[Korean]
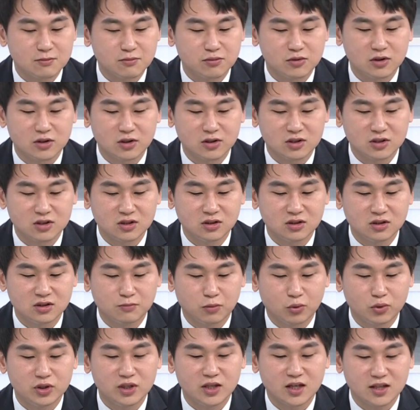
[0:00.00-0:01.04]

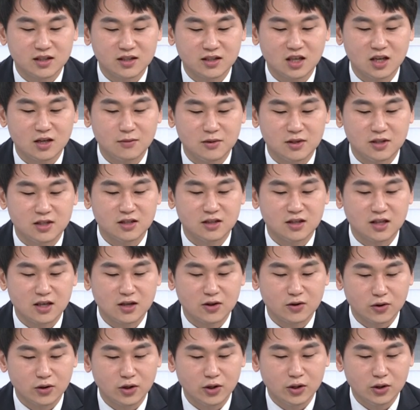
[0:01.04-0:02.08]
블러드본이라는 게임이
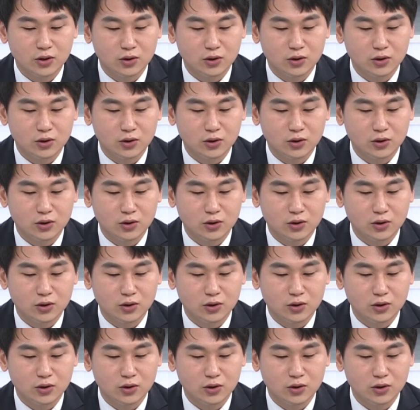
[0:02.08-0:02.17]
있는데요.